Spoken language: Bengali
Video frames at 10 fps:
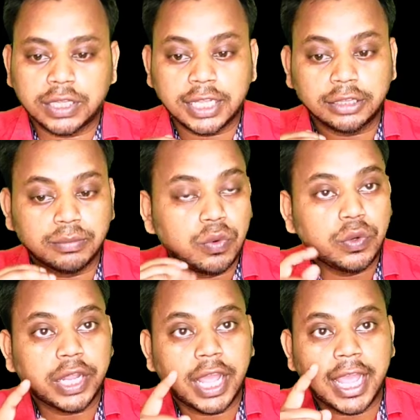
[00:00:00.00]
অর্থাৎ
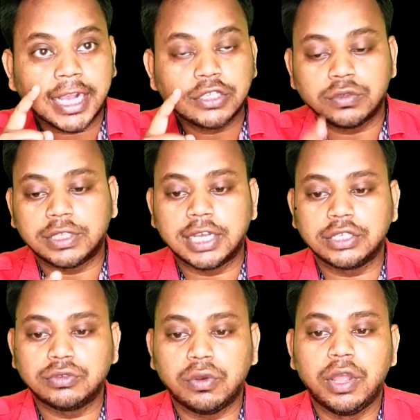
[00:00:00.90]
মোট এক
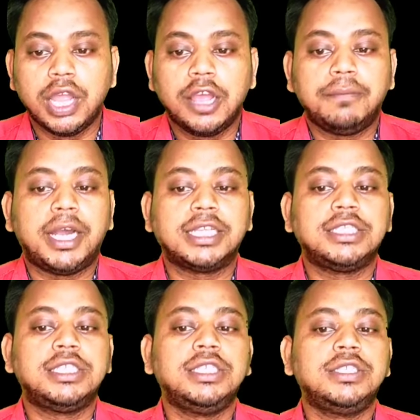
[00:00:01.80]
শতাংশ
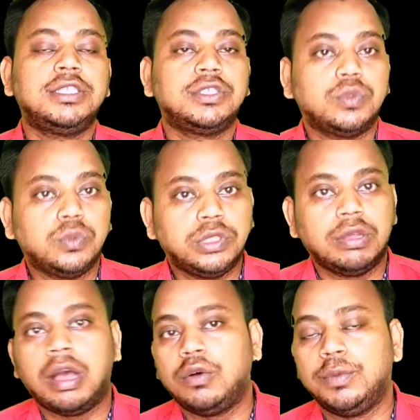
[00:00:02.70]
বাড়তি সুদ
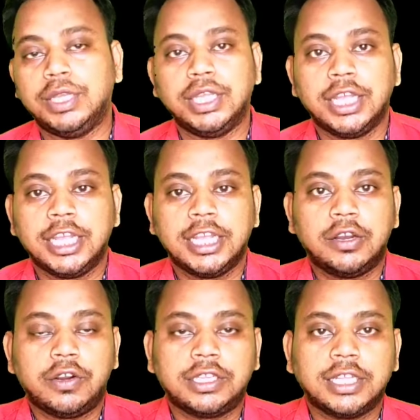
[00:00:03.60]
দেওয়া হবে
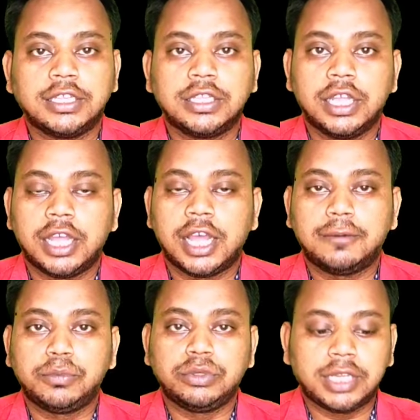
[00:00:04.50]
অর্থাৎ
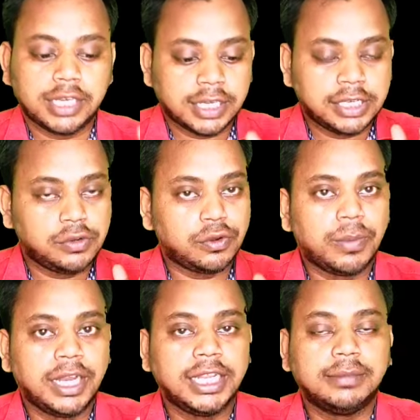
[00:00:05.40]
আপনার
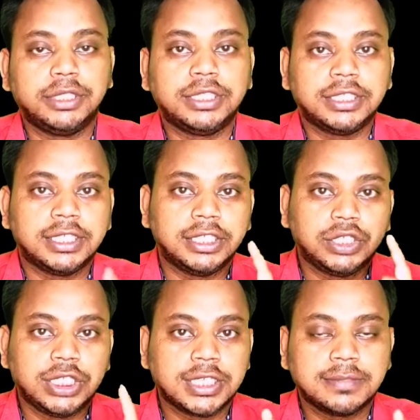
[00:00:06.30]
নর্মাল এফডিতে যদি
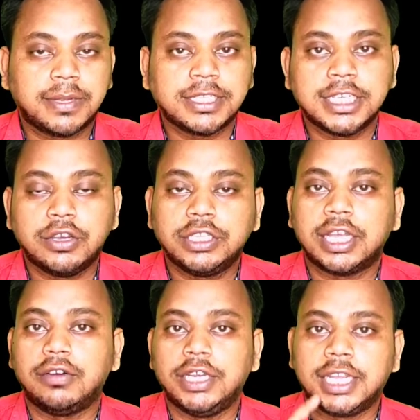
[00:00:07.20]
সিক্স পার্সেন্ট হয়
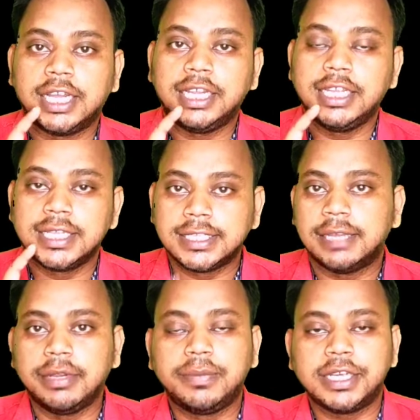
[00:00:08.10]
তাহলে এখানে
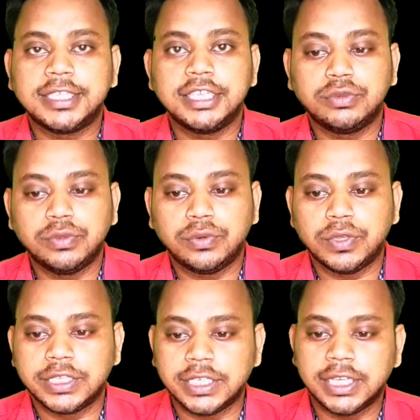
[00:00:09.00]
সেভেন পার্সেন্ট সুদ
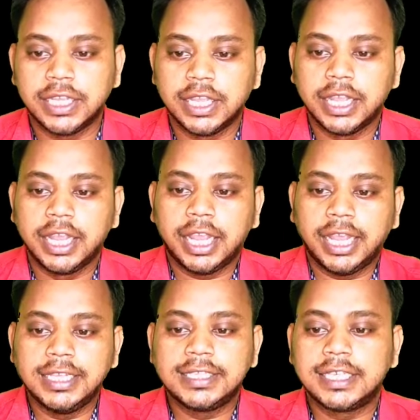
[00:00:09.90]
রয়েছে
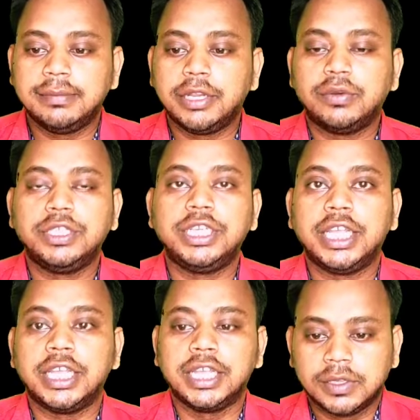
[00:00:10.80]
এই স্কিমের
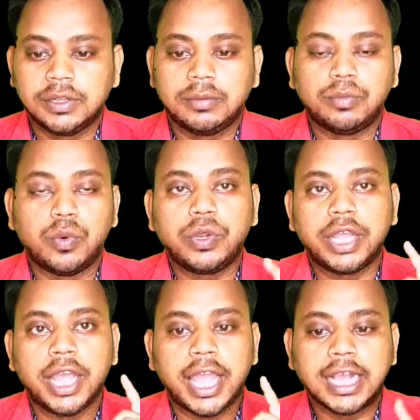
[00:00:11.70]
অধীনে মোট
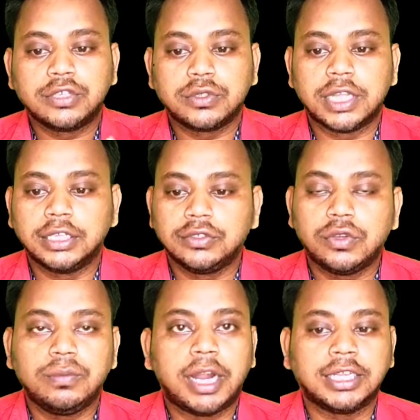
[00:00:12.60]
এক শতাংশ
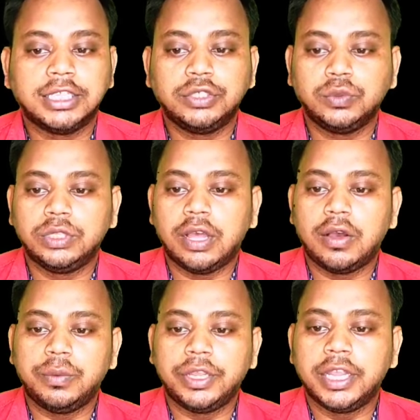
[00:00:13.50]
বাড়তি সুদ দেওয়া
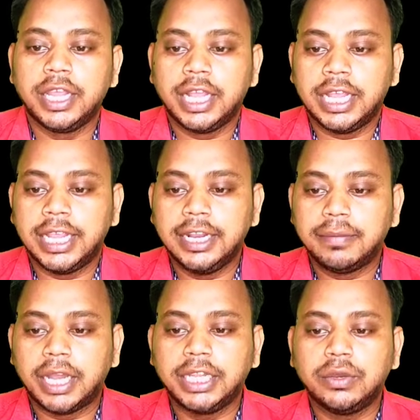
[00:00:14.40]
হবে এর
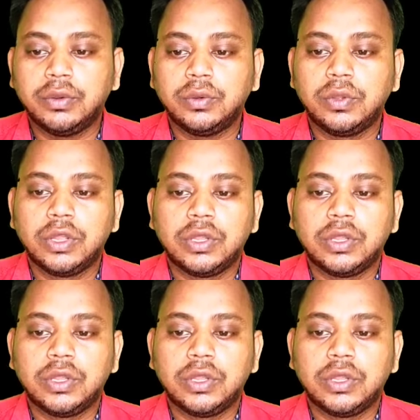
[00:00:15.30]
মানে হল